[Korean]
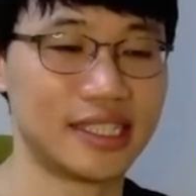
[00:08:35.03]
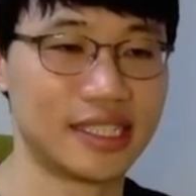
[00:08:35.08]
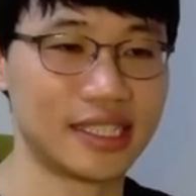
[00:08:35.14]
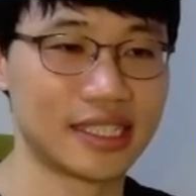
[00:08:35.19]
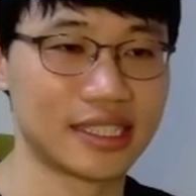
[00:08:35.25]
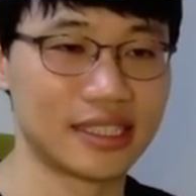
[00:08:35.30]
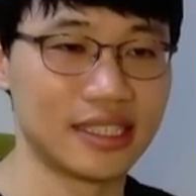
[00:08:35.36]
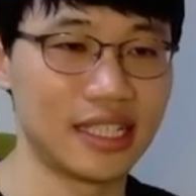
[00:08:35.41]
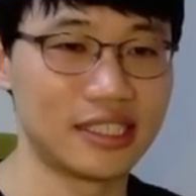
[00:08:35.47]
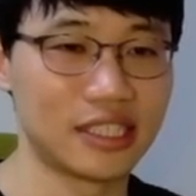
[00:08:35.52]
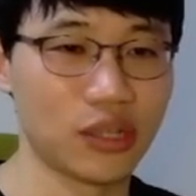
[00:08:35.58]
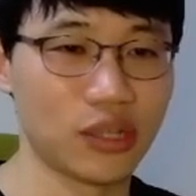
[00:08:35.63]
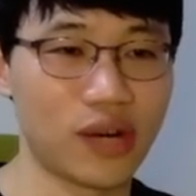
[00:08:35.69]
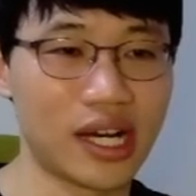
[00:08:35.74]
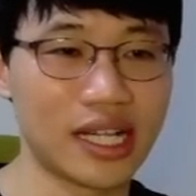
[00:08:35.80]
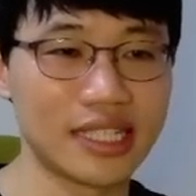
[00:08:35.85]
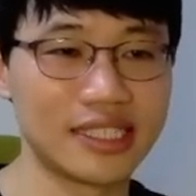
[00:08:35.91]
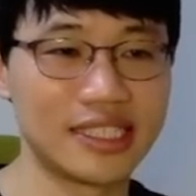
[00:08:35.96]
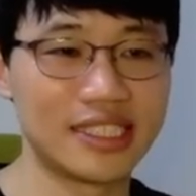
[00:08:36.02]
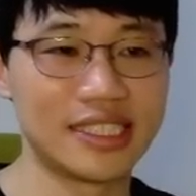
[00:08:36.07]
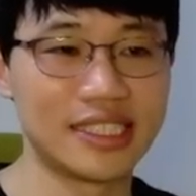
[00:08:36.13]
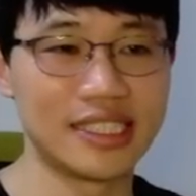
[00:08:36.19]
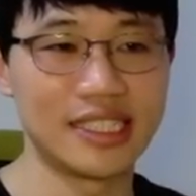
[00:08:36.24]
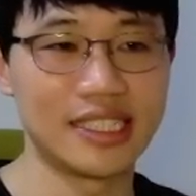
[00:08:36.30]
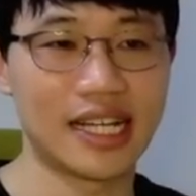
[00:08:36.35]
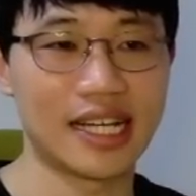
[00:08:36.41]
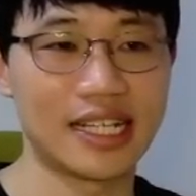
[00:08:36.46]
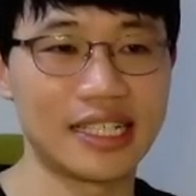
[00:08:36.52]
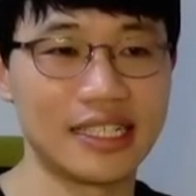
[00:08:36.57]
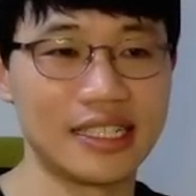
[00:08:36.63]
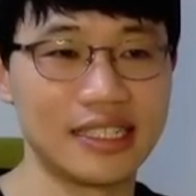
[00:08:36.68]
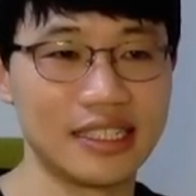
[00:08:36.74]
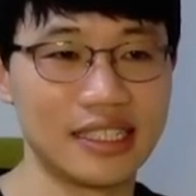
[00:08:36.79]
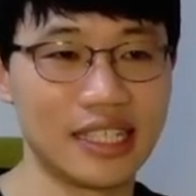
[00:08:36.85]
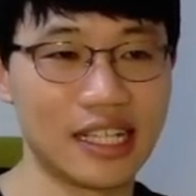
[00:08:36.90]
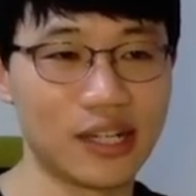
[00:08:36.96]
근데 이제
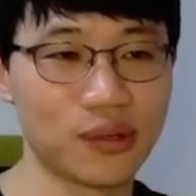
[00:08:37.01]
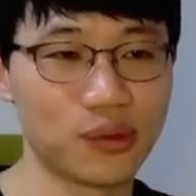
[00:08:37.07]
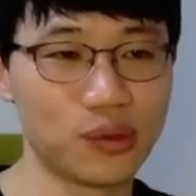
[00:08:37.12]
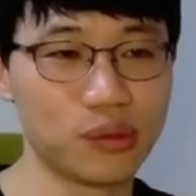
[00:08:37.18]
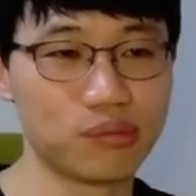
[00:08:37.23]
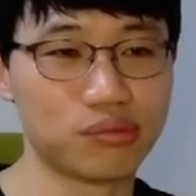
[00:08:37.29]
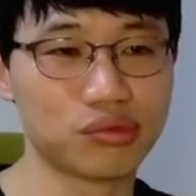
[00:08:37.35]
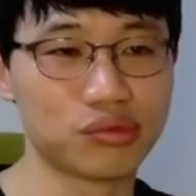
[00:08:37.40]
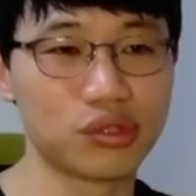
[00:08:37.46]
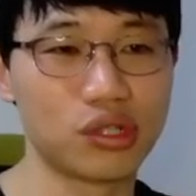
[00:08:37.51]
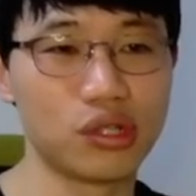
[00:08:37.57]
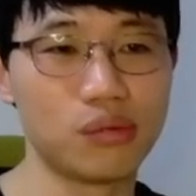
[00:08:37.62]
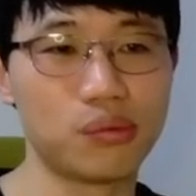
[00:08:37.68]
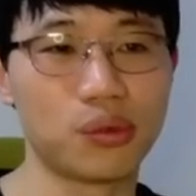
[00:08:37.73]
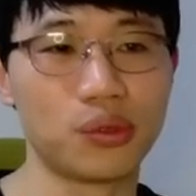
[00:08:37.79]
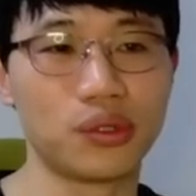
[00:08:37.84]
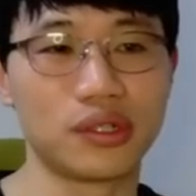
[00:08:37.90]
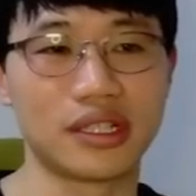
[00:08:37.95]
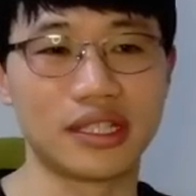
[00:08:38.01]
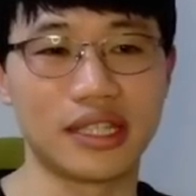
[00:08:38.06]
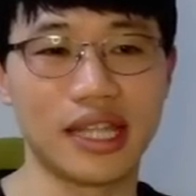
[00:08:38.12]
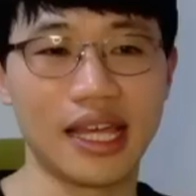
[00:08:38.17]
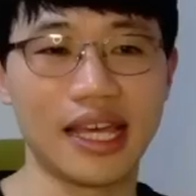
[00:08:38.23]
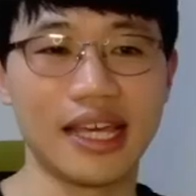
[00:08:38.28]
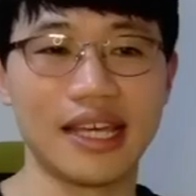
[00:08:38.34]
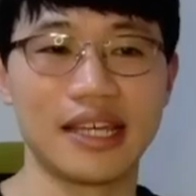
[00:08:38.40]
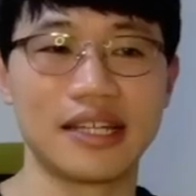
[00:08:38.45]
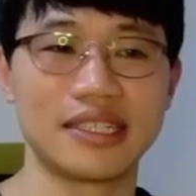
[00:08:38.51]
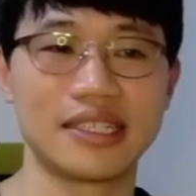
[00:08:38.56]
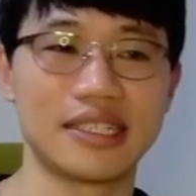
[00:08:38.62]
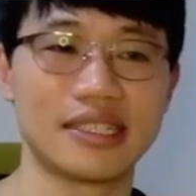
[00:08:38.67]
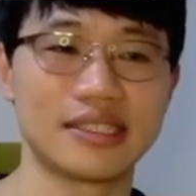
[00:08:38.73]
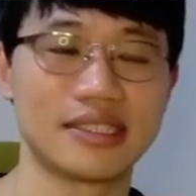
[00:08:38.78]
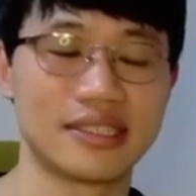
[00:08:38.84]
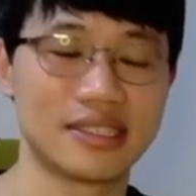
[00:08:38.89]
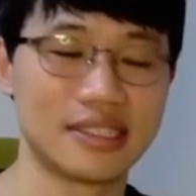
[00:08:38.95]
확실하냐고 물어볼 때
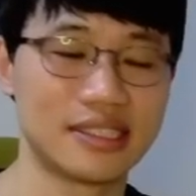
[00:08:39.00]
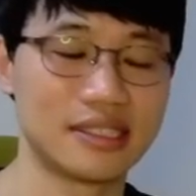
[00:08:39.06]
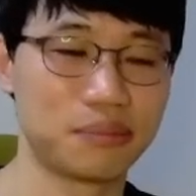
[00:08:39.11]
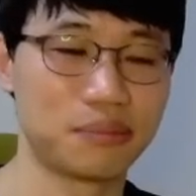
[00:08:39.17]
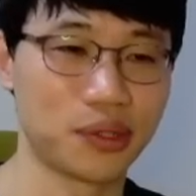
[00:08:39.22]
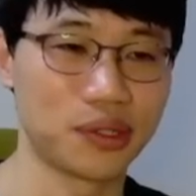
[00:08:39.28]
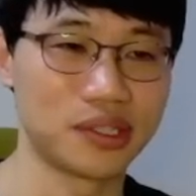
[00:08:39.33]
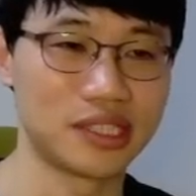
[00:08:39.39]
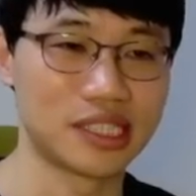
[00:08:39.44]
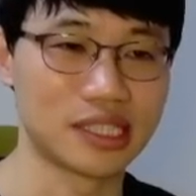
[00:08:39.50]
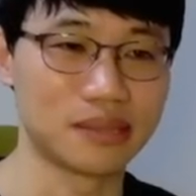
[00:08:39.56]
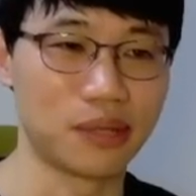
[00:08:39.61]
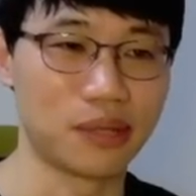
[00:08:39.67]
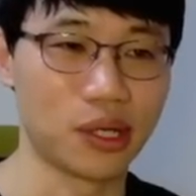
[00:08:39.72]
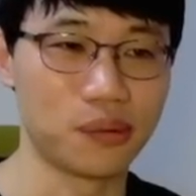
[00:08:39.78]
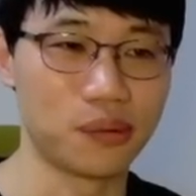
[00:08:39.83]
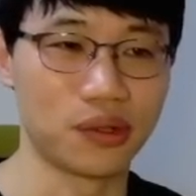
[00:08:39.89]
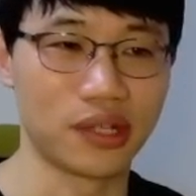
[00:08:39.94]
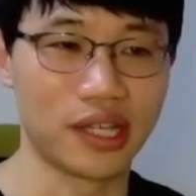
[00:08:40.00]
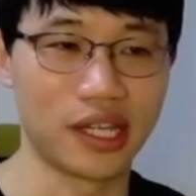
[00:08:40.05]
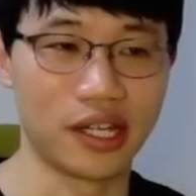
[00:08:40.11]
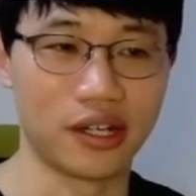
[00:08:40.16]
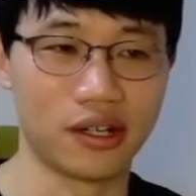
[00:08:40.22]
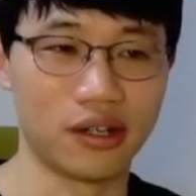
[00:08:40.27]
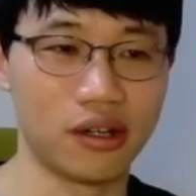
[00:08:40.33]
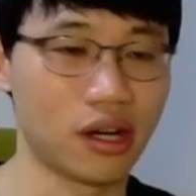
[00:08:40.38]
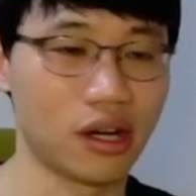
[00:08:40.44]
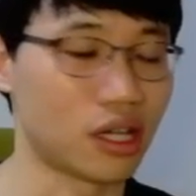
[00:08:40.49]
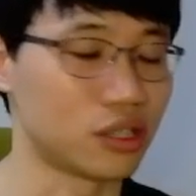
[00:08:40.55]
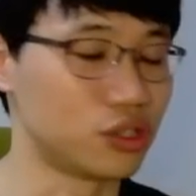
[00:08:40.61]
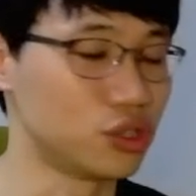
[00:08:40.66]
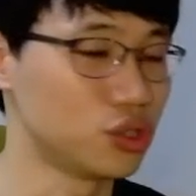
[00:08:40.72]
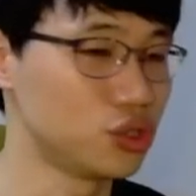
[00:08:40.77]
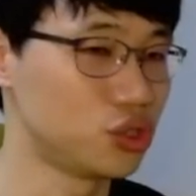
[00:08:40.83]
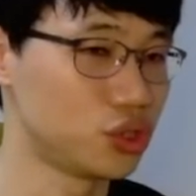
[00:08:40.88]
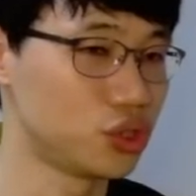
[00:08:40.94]
쓰는 표현 지금 배워볼게요. Are you
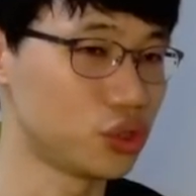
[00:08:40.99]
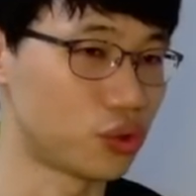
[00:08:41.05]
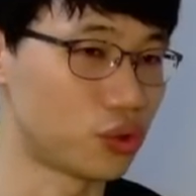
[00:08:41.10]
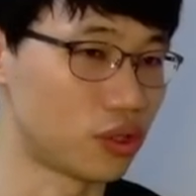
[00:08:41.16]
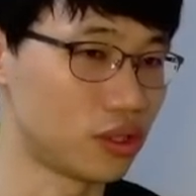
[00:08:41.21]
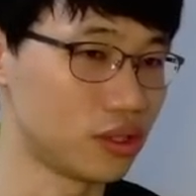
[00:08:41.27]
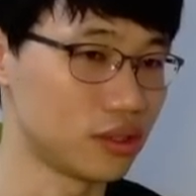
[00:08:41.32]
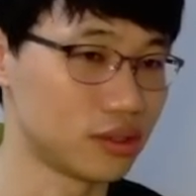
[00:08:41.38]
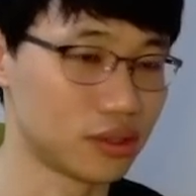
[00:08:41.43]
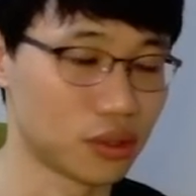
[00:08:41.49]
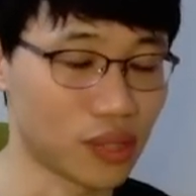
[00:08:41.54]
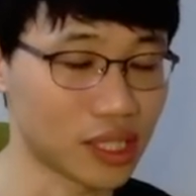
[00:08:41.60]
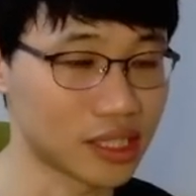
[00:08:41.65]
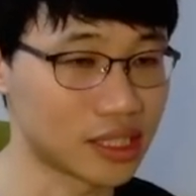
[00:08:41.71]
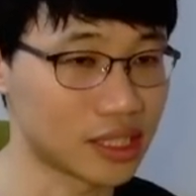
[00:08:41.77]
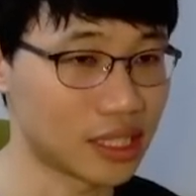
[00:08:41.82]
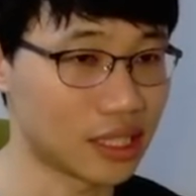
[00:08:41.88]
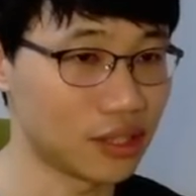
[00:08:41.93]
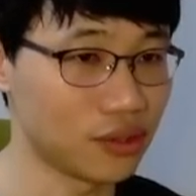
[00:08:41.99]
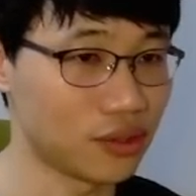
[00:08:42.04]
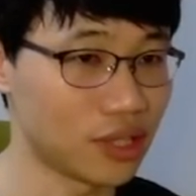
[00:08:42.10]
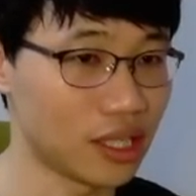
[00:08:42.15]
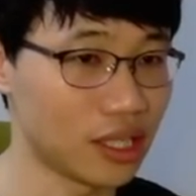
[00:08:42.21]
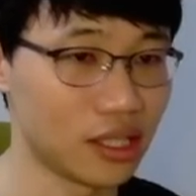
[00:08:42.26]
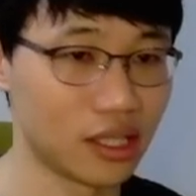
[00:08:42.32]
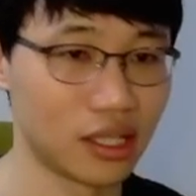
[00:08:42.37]
sure? 너 확실한 거야?